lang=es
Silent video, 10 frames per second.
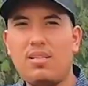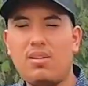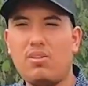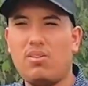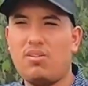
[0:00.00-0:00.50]

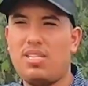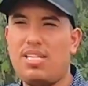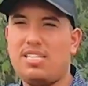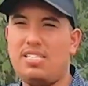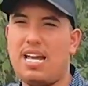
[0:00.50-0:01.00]

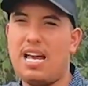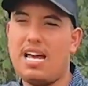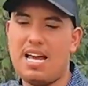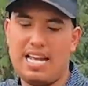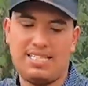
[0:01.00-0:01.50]
Entonces
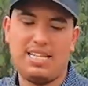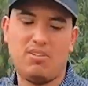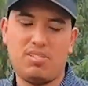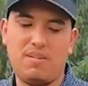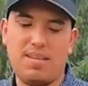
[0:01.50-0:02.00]
ya esta
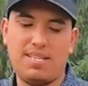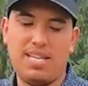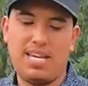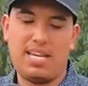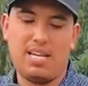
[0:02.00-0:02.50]
no se
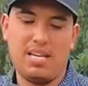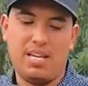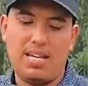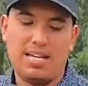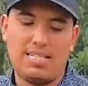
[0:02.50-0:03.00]
vende,
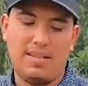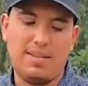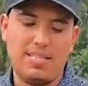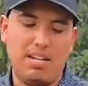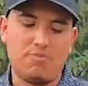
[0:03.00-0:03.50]
se
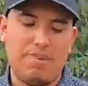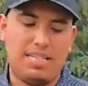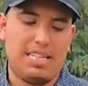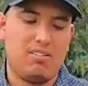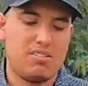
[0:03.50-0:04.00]
venden los
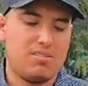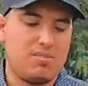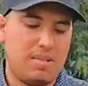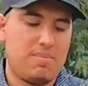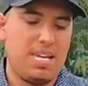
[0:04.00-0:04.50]

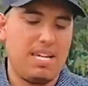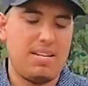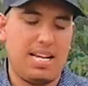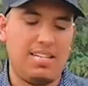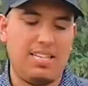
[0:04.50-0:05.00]
pétalos también,
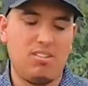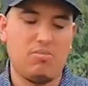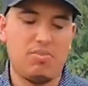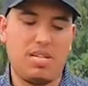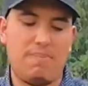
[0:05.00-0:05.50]
la gente los
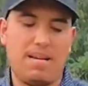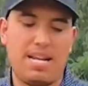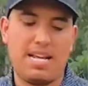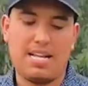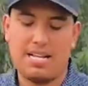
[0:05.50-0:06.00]
busca
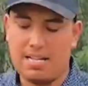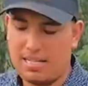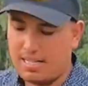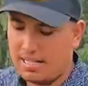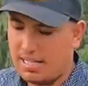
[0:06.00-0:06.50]
para
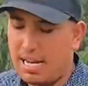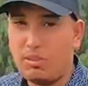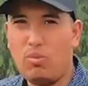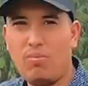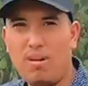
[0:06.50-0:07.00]
la
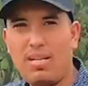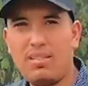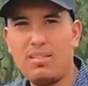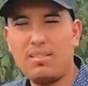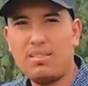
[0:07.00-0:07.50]
tumba,
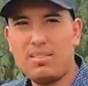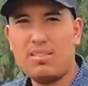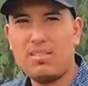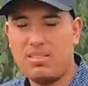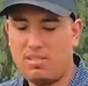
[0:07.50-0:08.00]

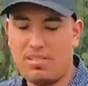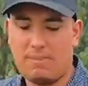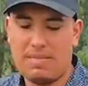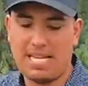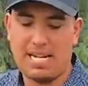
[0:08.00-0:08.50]

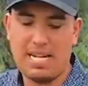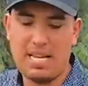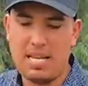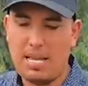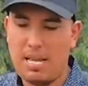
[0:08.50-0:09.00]
tapizarla,
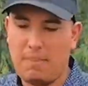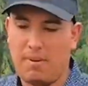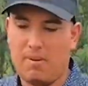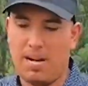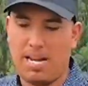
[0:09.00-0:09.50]

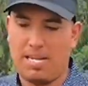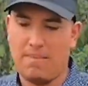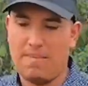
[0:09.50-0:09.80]
pero la que